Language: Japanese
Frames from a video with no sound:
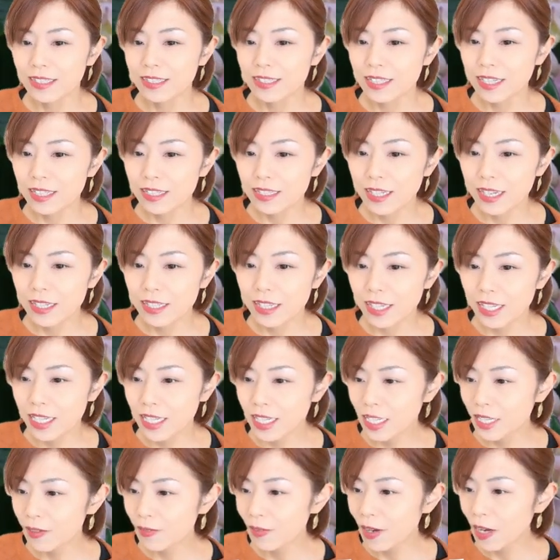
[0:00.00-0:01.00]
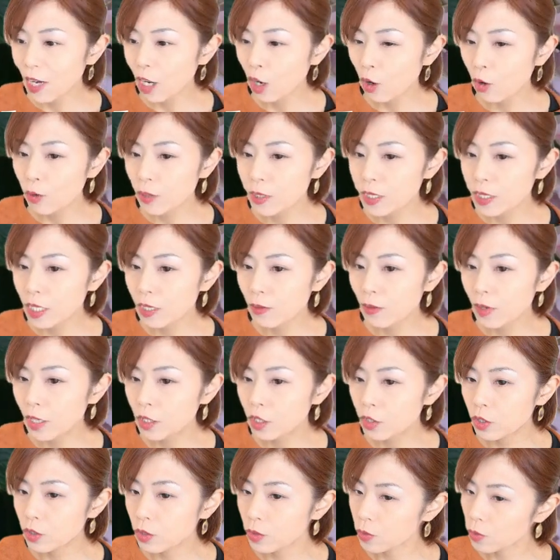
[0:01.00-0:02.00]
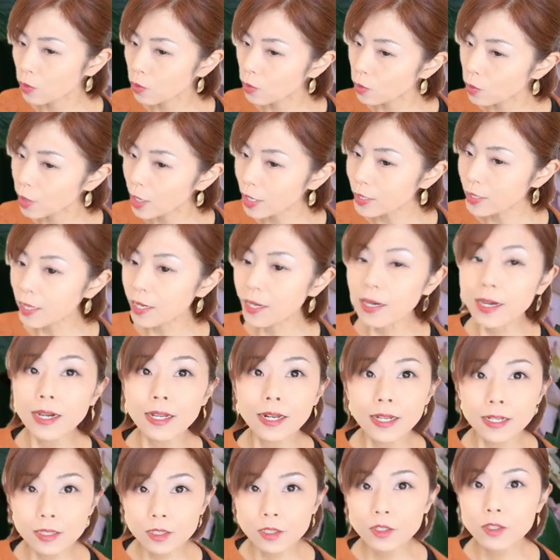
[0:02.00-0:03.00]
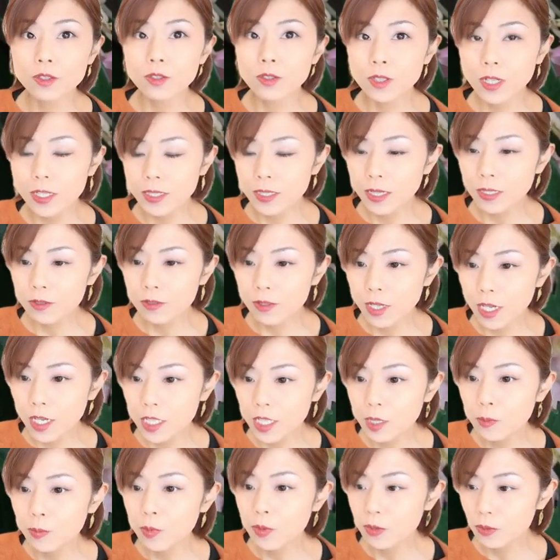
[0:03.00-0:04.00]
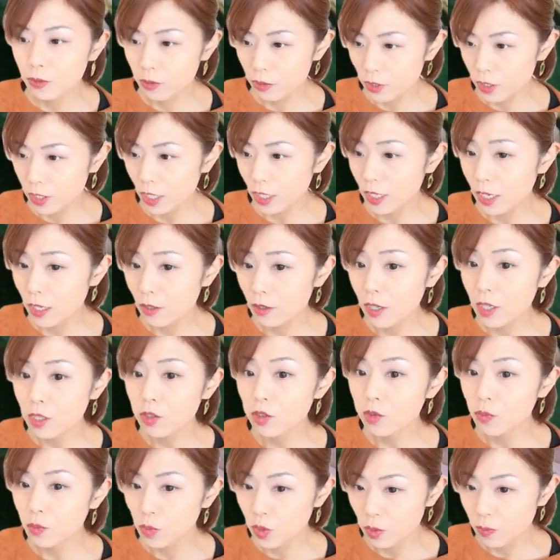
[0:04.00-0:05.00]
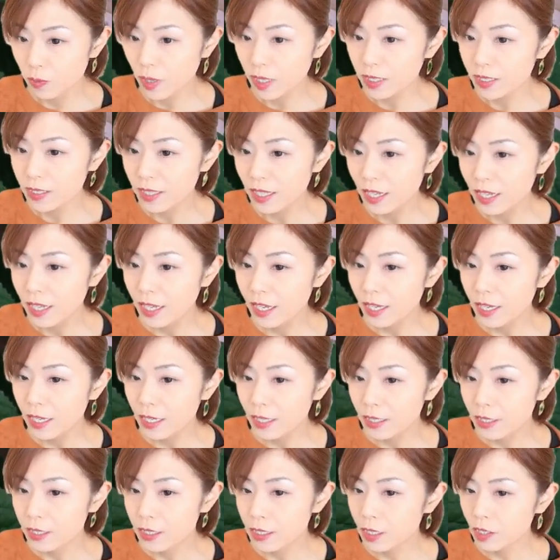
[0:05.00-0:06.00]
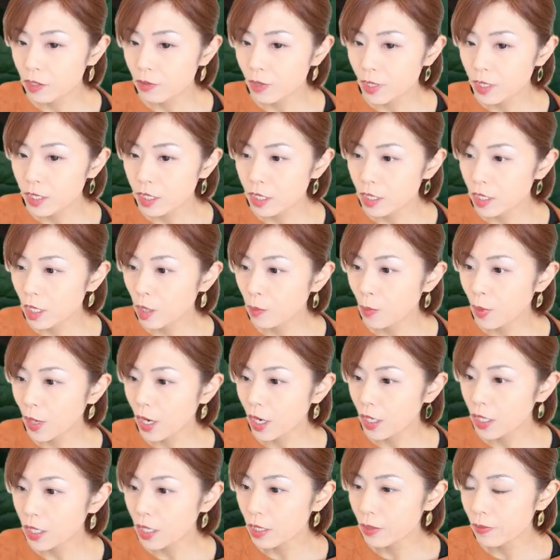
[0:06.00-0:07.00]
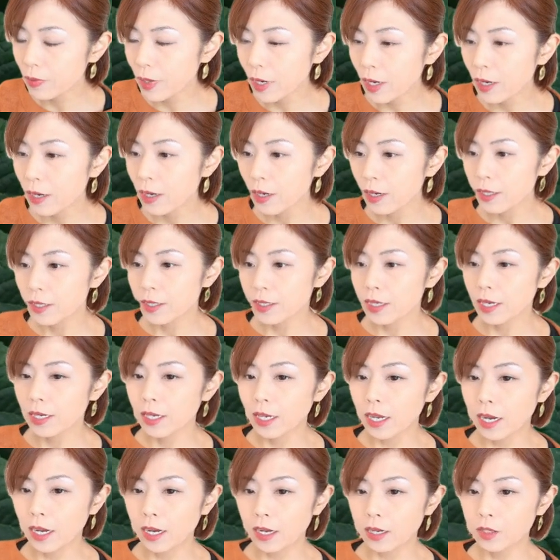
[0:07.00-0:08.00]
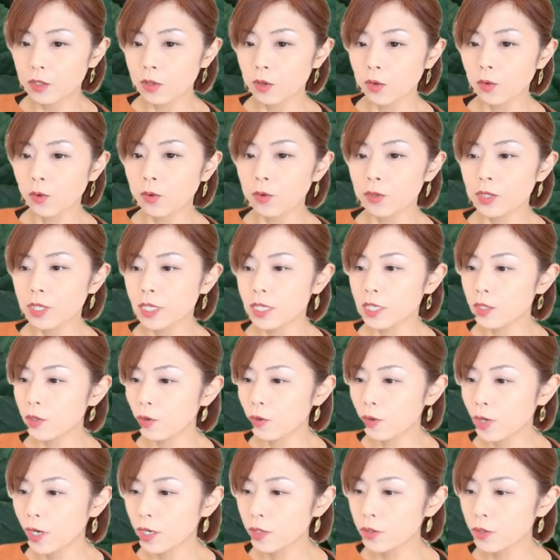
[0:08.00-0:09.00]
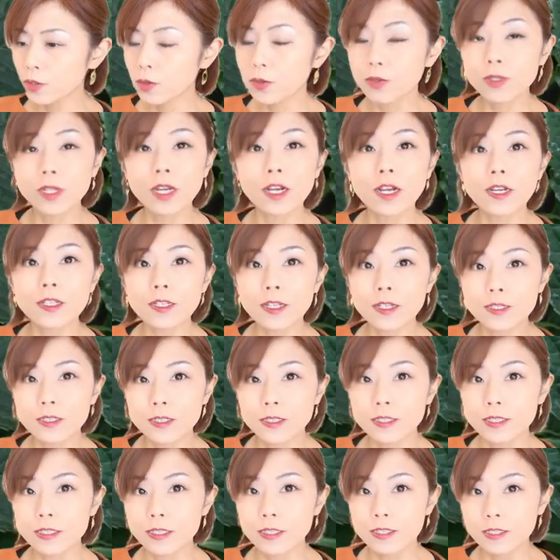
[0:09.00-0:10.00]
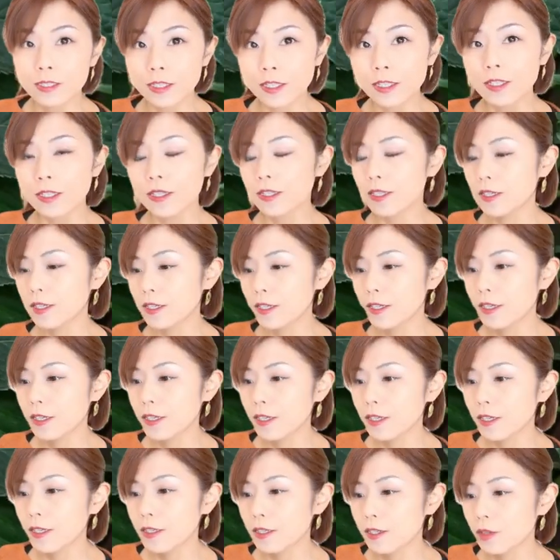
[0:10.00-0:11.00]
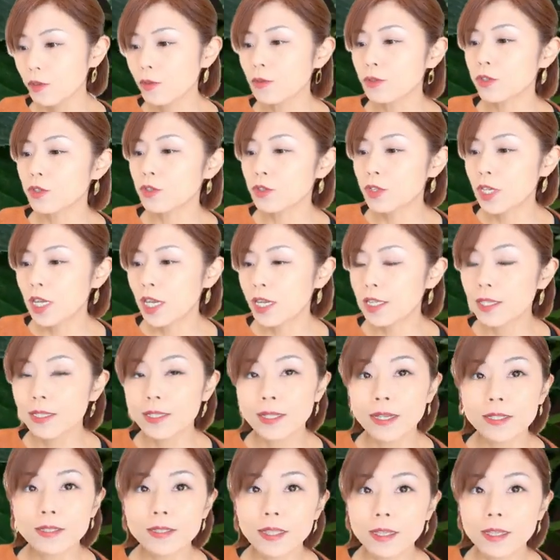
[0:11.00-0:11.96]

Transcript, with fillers: 全体的には大きさは小型から中型ぐらいに分類されるかと思います10円にした場合にはやや横に広がるような形にの樹形になっ